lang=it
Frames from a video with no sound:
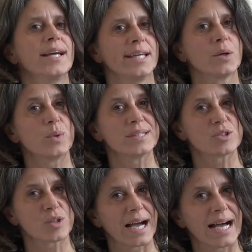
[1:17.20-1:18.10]
In
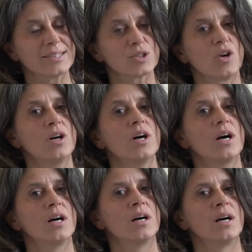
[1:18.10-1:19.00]
questo caso
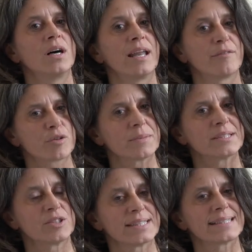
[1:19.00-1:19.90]
eh, la
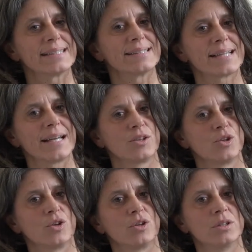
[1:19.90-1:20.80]
formazione sta
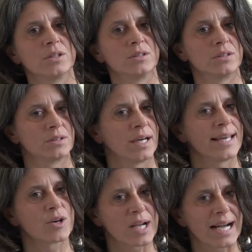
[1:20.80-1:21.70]
essendo
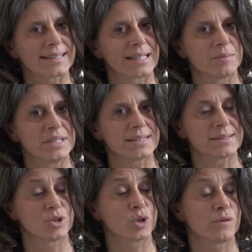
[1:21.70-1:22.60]
eh, erogata alle
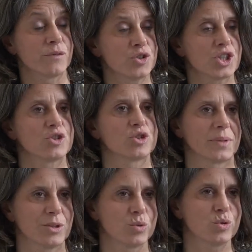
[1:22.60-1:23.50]
amministrazioni coinvolgendo
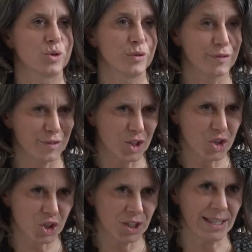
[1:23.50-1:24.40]
soprattutto gli
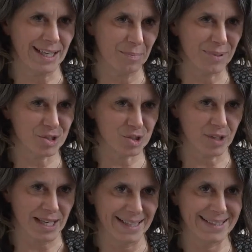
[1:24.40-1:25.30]
uffici e il
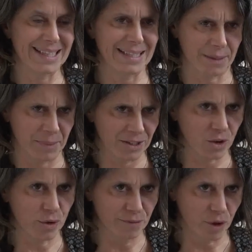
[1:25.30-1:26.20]
personale
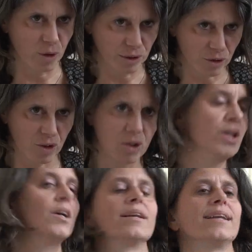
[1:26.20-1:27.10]
direttamente
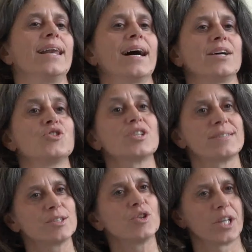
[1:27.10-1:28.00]
coinvolto nella
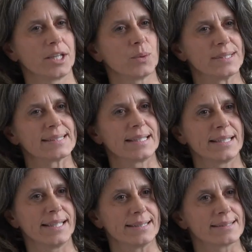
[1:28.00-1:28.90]
gestione di queste
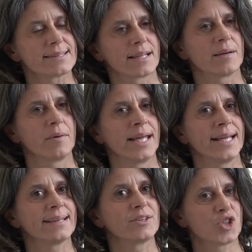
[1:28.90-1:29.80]
richieste
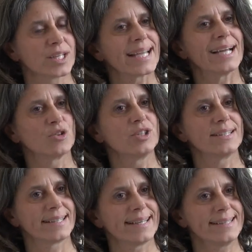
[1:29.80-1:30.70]
e cercando
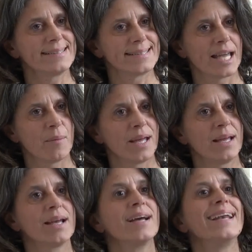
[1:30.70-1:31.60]
di tenere insieme